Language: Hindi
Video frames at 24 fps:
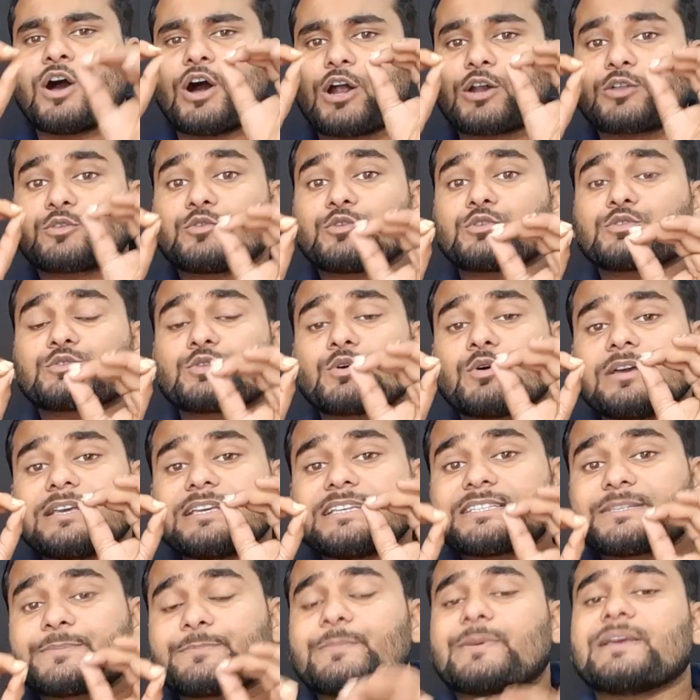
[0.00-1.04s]
और दोस्तों
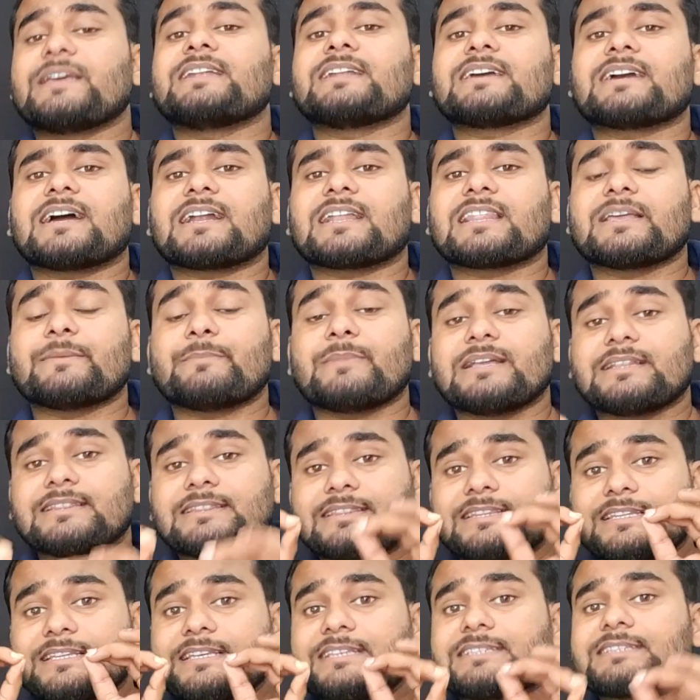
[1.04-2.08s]
स्पिन करने में
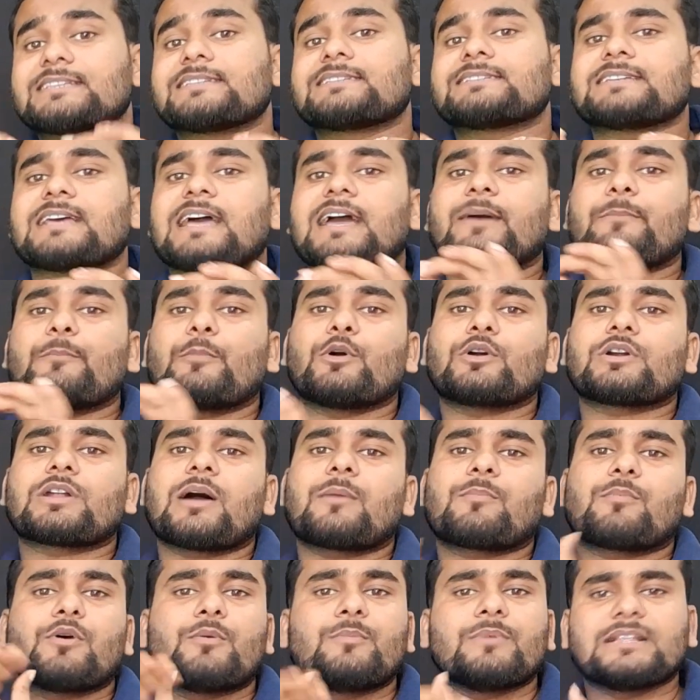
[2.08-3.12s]
तीस जैकपॉट
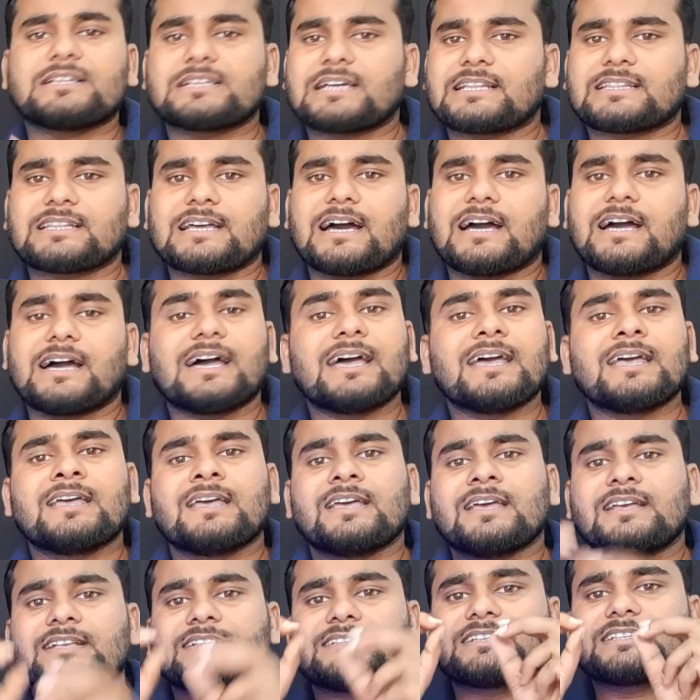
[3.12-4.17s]
आपको मिल जाता है
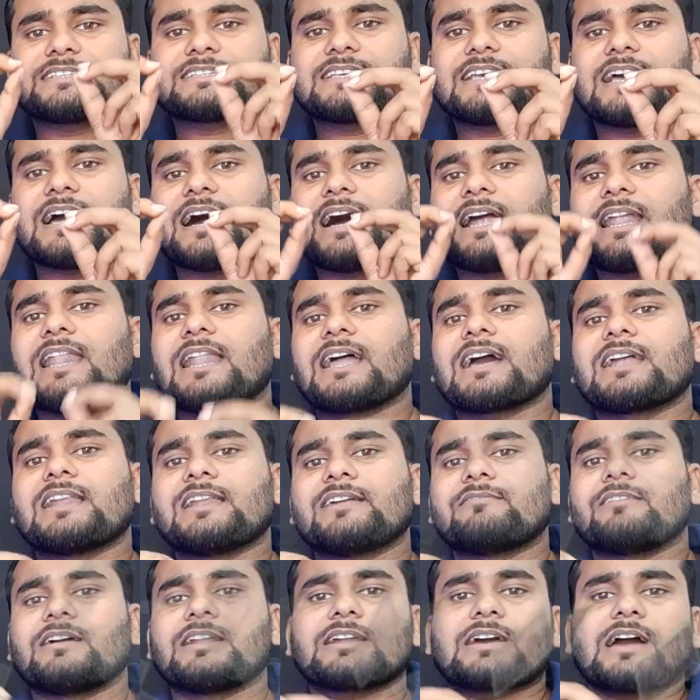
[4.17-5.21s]
जिससे अलग
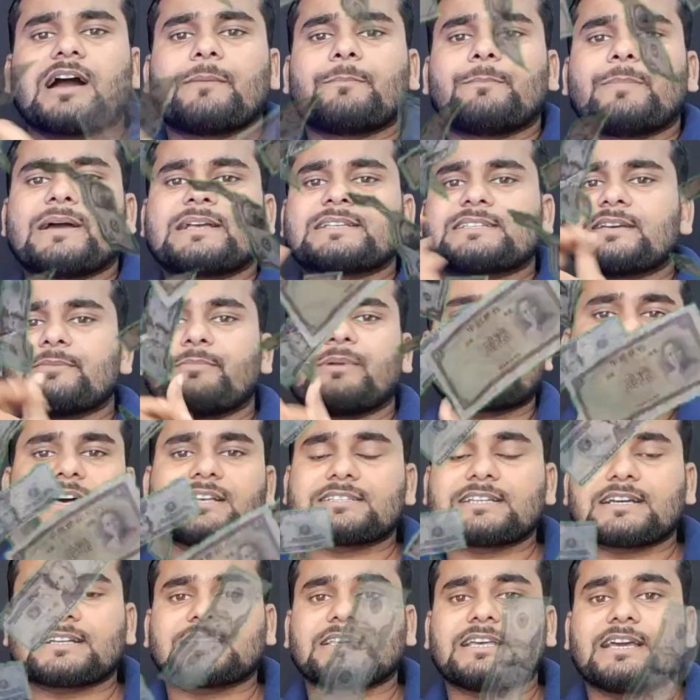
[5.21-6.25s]
लेवल का आप पैसे बना
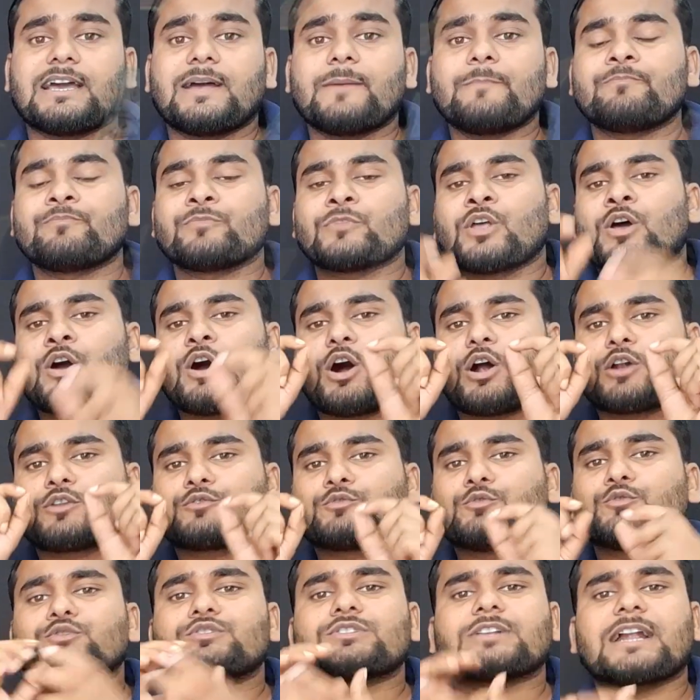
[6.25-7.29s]
सकते हैं और
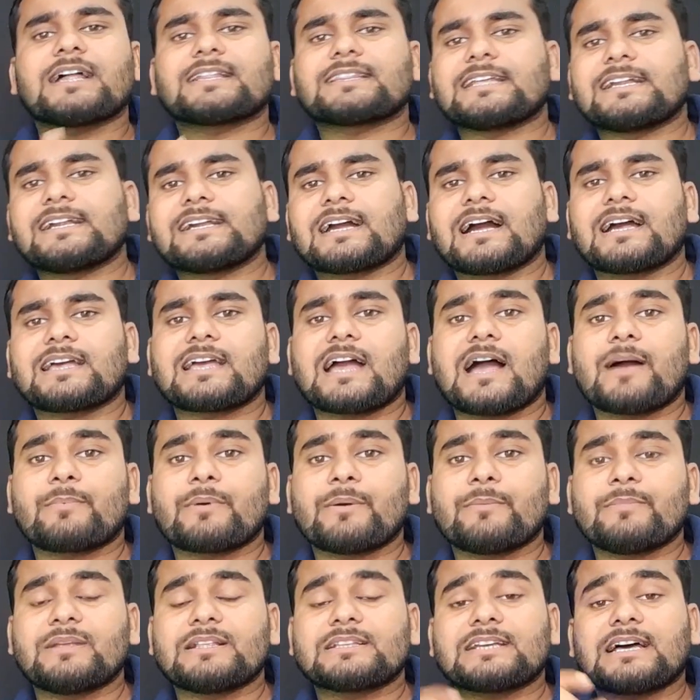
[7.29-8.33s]
दूसरा तरीका यहाँ
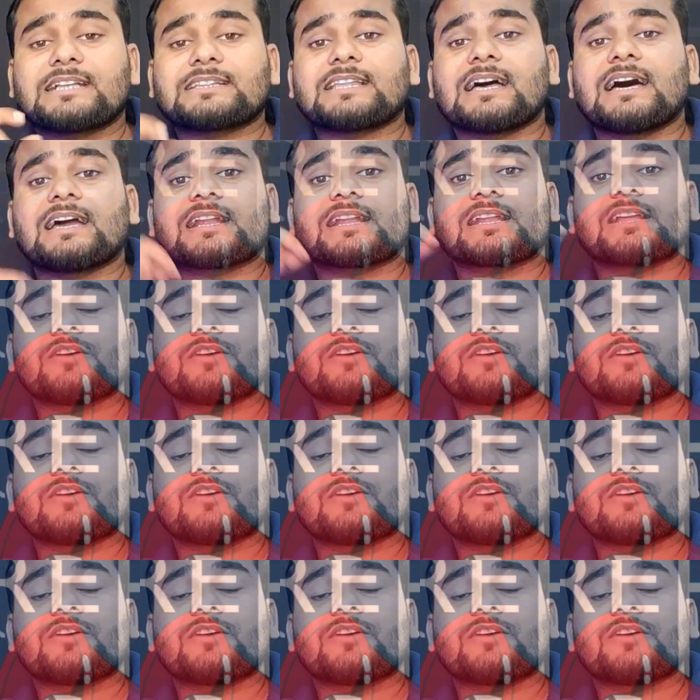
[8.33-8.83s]
पे मिल जाता है